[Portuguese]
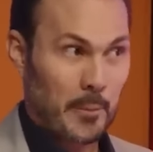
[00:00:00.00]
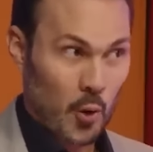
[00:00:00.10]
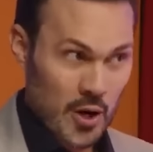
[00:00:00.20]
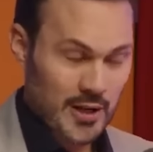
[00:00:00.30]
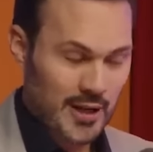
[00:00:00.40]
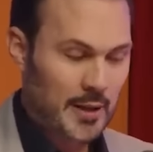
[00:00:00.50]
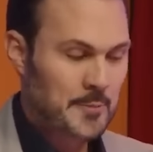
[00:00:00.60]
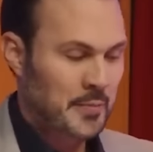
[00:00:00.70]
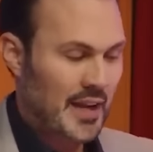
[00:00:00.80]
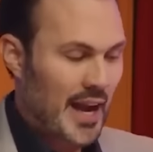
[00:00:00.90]
Porque
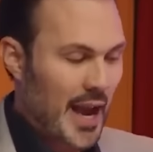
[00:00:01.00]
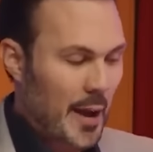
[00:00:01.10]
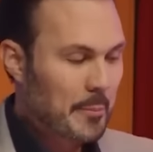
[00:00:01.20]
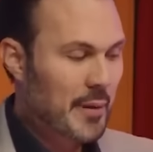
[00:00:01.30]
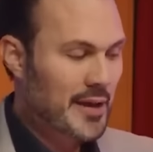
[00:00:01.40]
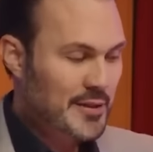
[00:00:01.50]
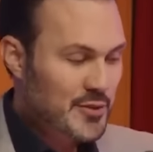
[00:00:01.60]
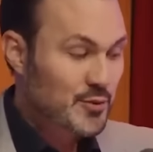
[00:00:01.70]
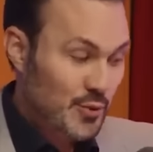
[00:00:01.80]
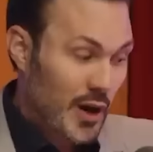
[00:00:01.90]
é
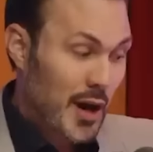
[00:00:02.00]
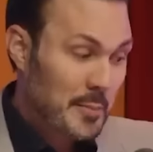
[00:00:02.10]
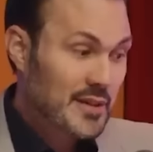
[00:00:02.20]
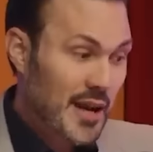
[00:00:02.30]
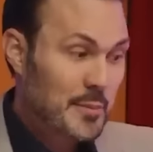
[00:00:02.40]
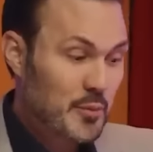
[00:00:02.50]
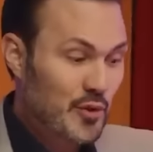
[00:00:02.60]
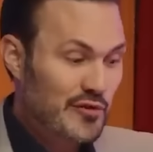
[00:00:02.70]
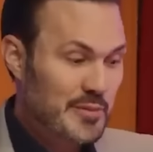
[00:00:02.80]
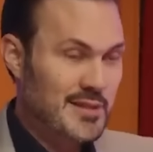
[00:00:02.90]
apenas no rapid eye
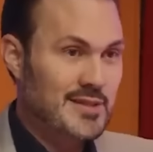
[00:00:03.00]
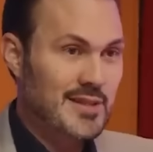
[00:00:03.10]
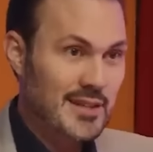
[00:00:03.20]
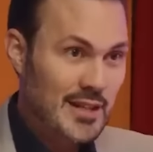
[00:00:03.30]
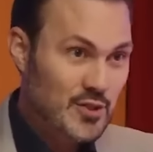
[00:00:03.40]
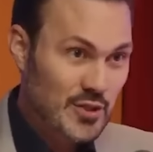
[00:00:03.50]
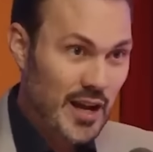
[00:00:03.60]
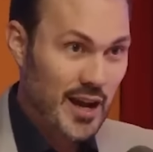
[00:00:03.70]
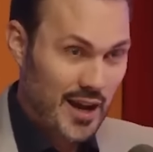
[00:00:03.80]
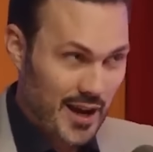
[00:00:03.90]
movements, né, nas,
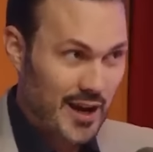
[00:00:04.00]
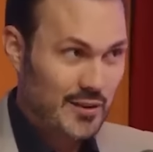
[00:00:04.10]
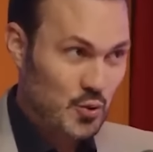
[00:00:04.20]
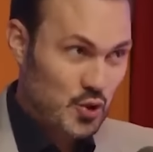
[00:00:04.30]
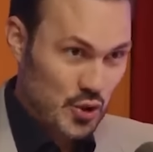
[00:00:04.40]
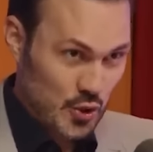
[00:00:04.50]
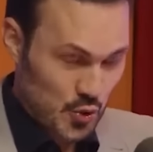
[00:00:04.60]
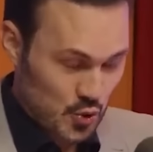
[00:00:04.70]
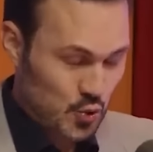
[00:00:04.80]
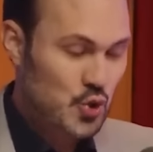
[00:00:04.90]
na, nos olhos, nos,
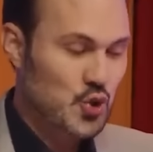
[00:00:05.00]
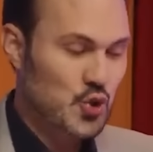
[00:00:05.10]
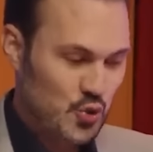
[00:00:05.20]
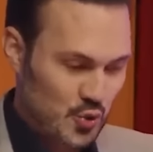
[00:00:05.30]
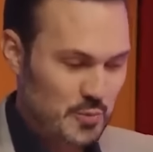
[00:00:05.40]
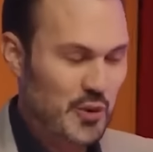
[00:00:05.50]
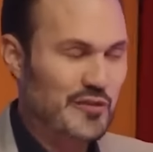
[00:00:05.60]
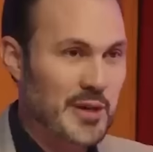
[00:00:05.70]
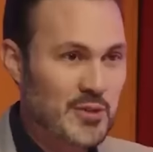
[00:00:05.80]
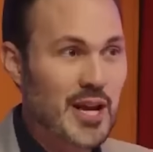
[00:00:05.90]
movimentos nos, rápidos,
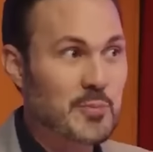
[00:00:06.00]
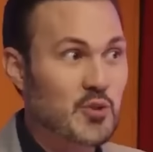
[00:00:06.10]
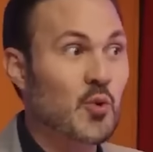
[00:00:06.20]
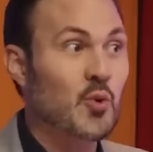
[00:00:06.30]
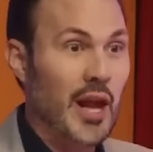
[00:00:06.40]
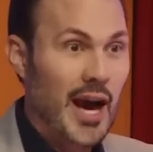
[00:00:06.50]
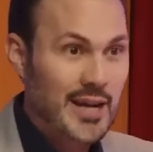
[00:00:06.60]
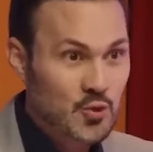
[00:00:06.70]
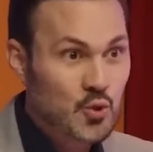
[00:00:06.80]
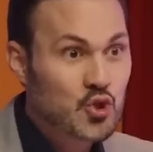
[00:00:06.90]
movimentos rápidos olhos.
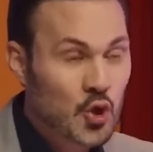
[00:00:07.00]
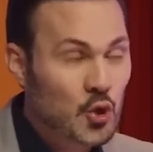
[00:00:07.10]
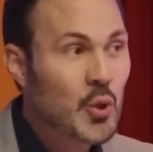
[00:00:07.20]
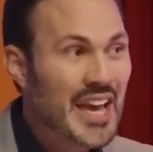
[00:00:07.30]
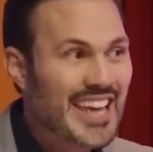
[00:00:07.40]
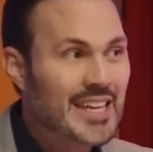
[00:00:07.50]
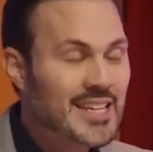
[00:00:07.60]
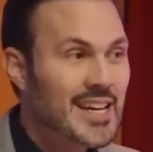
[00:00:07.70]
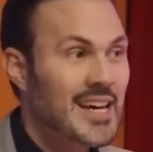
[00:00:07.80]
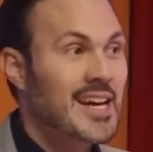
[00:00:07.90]
oculares, no Isso. sono
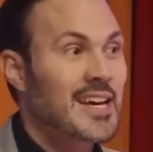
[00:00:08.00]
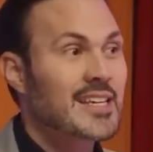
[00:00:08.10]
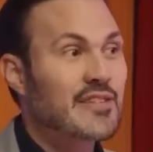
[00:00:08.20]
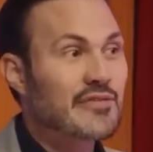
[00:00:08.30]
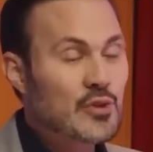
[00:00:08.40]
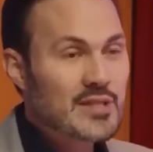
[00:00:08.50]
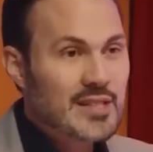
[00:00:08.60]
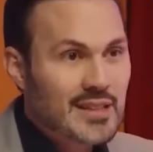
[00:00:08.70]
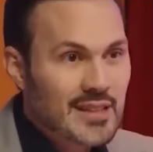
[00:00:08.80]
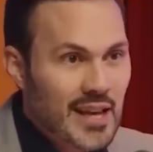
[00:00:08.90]
REM, que
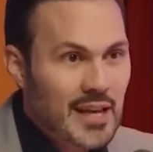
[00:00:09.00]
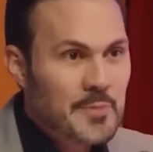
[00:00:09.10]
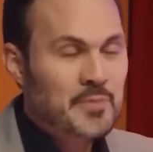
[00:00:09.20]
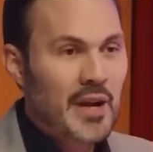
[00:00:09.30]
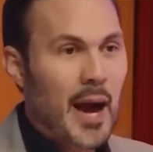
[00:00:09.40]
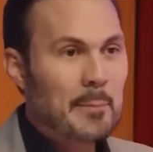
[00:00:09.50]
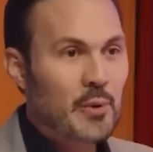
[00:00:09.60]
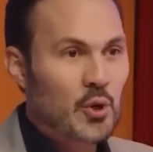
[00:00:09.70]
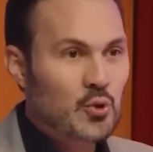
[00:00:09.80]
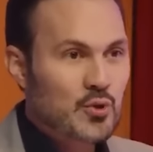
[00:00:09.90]
você tem a
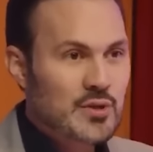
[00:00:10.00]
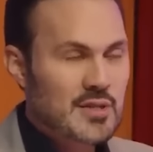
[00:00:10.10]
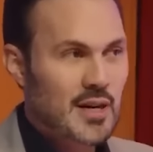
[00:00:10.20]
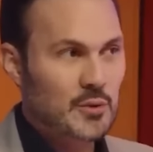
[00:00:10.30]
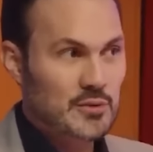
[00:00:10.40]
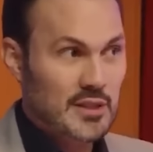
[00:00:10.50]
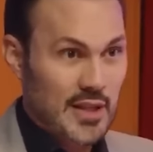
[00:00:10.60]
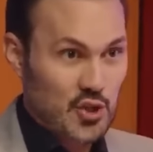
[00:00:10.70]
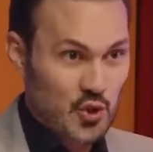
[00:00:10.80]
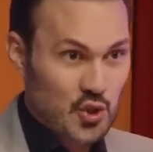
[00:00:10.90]
produção de
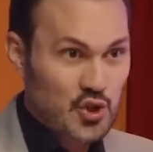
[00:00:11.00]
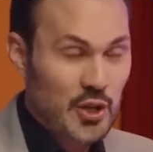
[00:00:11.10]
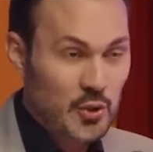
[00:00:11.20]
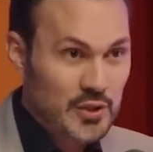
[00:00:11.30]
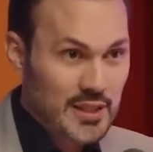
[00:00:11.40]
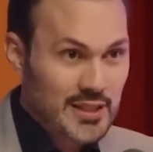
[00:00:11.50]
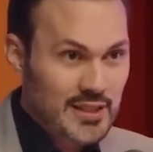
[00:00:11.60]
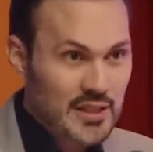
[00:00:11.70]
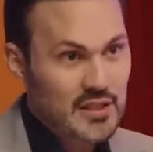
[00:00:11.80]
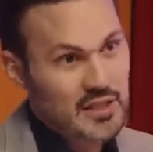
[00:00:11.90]
testosterona,
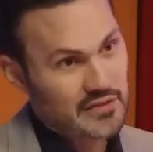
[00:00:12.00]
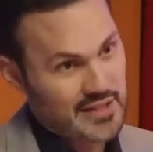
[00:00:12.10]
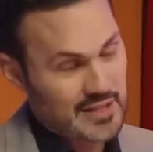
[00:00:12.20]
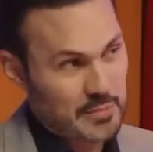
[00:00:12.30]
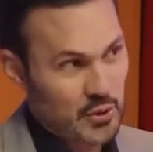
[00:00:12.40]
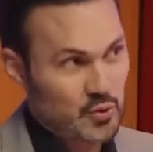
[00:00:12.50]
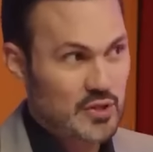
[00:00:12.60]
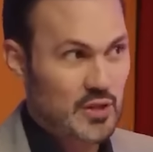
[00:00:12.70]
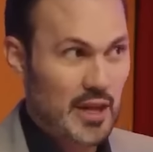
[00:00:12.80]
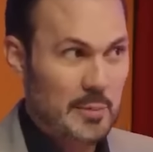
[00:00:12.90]
que vai ser
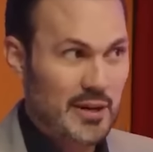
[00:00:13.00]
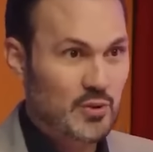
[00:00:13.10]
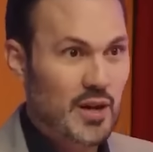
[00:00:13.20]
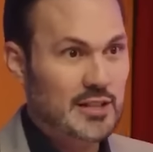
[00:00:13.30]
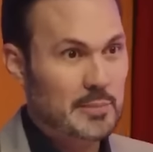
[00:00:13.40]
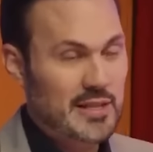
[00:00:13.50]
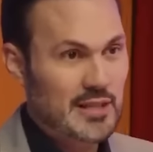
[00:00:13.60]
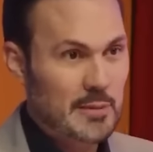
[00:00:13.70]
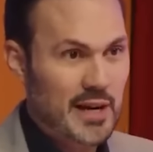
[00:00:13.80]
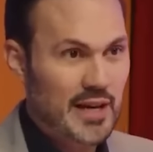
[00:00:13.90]
produzido uhum. na madrugada para uhum.
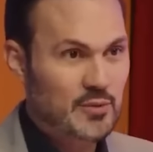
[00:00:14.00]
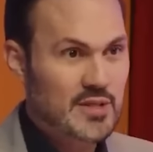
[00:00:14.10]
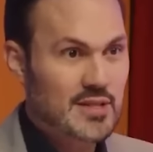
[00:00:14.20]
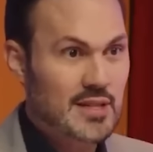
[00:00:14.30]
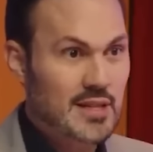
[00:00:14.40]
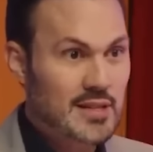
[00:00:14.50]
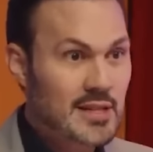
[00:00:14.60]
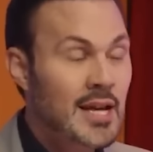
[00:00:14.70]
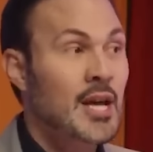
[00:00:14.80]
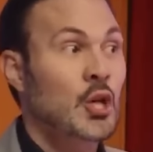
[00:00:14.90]
ser liberado no dia
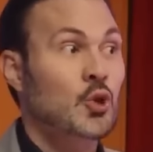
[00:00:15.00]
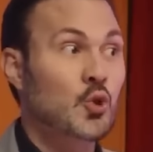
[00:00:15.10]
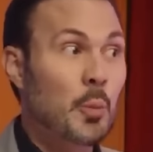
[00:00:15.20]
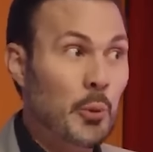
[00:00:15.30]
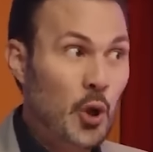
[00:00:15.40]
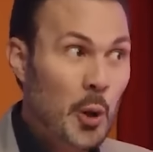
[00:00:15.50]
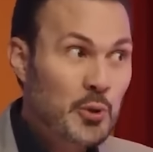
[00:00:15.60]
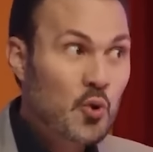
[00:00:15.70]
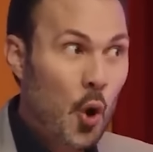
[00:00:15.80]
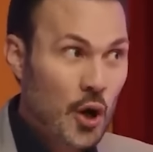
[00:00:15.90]
seguinte, do
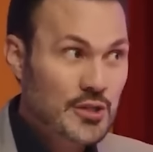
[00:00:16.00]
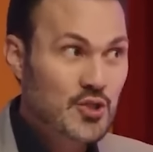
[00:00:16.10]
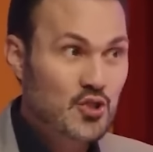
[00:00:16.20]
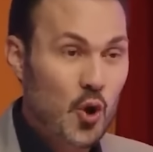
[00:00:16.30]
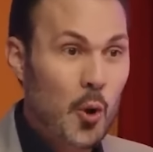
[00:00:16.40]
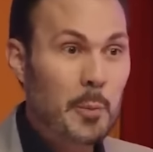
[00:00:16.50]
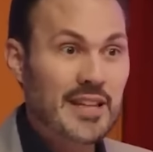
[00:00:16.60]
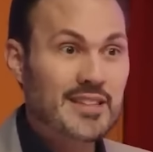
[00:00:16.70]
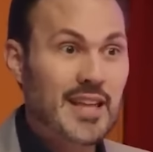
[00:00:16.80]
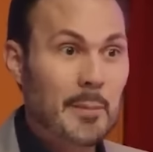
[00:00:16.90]
próprio cortisol
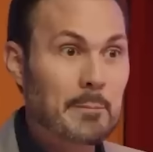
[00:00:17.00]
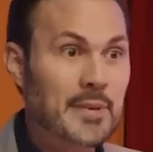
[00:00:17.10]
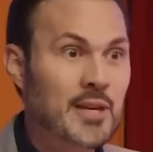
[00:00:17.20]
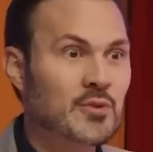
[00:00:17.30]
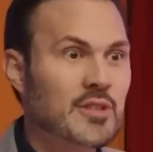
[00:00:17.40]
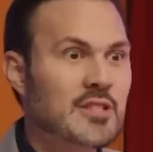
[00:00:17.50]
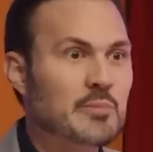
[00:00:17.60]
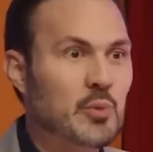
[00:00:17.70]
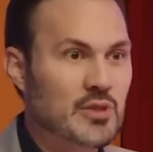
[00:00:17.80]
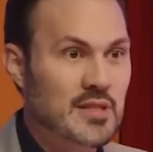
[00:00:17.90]
para te dar pico de
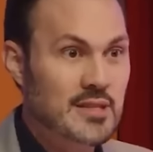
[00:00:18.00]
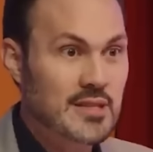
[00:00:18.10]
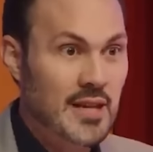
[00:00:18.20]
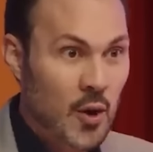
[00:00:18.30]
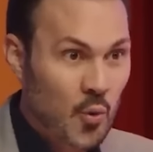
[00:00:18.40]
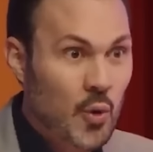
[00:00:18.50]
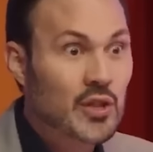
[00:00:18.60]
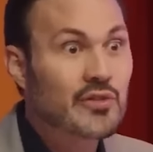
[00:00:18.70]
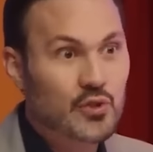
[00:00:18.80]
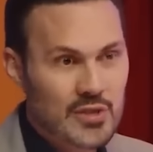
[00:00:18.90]
disposição de
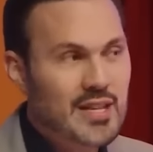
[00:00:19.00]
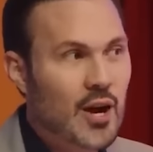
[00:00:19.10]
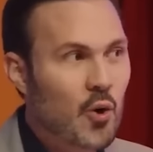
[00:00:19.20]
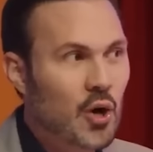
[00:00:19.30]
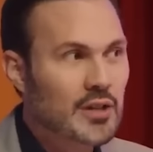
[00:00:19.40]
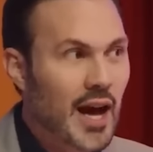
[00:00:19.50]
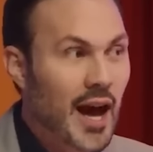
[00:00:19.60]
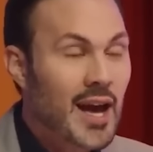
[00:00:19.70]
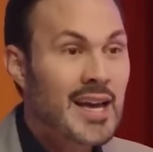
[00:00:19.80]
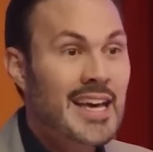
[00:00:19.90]
quando você
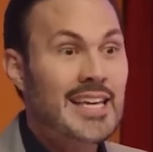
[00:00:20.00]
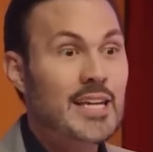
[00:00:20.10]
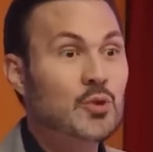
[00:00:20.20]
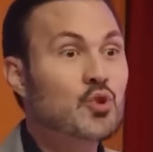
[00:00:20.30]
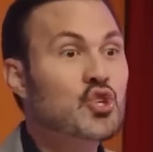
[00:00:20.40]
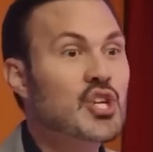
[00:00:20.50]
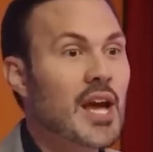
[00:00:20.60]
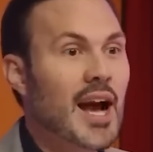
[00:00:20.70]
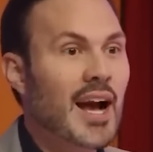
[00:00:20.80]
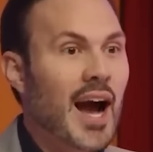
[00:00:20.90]
acordar e do
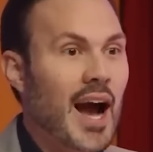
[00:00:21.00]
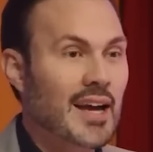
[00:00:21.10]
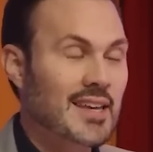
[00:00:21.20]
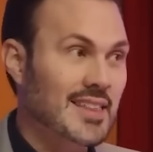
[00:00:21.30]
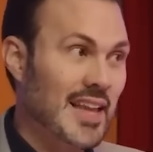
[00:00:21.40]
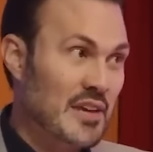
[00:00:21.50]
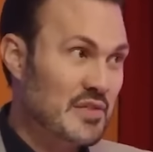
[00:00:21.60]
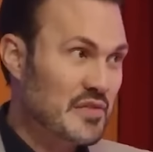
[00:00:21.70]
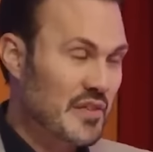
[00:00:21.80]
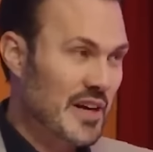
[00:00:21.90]
GH, que na
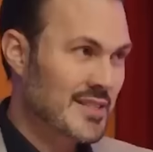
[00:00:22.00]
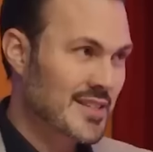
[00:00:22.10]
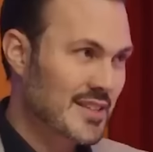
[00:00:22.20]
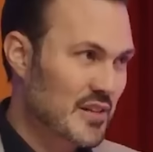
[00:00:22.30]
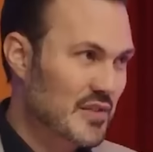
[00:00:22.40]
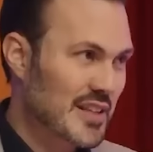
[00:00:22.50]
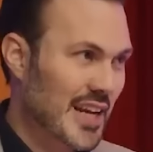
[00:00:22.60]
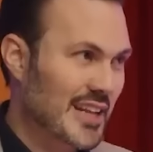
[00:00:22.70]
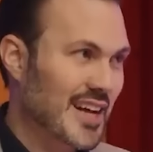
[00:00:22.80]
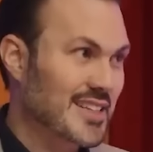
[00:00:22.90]
infância tem
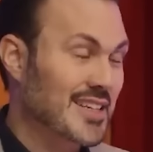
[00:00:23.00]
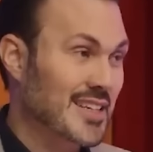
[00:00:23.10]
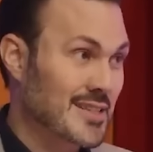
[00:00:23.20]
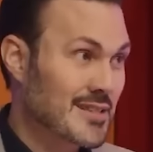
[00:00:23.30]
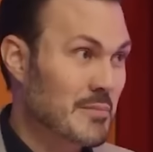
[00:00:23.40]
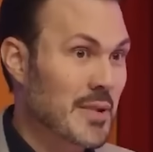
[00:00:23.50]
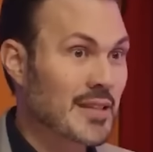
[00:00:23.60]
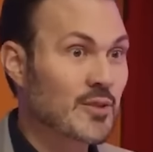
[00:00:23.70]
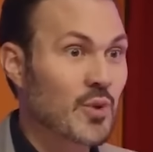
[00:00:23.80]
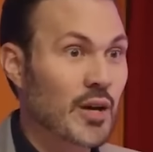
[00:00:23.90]
finalidade de
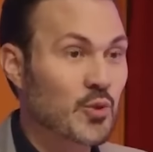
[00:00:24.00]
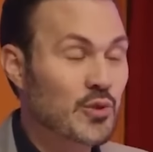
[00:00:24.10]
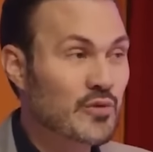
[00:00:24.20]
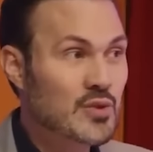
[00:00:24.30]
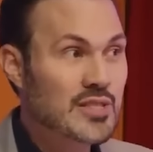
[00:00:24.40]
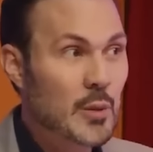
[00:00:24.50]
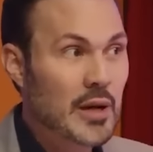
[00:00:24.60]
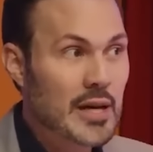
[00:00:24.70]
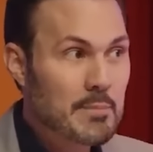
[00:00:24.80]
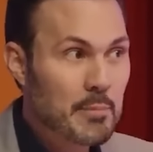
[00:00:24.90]
crescimento e no adulto função
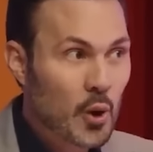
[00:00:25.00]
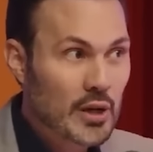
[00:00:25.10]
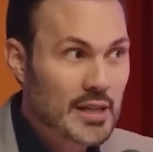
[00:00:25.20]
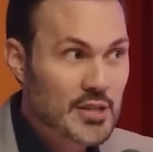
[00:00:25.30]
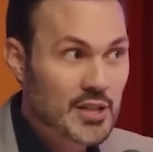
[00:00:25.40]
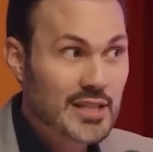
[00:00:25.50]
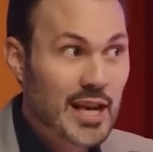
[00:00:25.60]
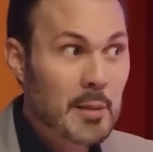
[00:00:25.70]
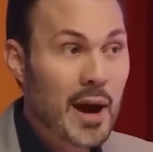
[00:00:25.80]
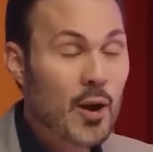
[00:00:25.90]
lipolítica, de
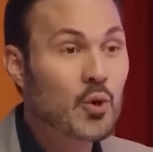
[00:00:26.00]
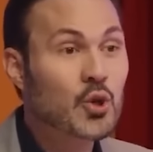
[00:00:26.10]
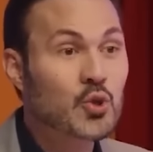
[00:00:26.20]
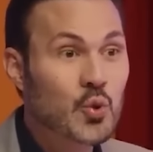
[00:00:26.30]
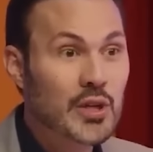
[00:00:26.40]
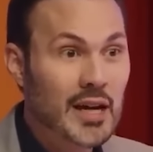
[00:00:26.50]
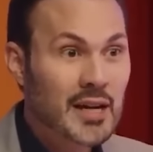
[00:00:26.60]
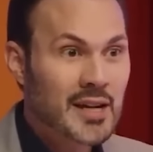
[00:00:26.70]
queimar gordura.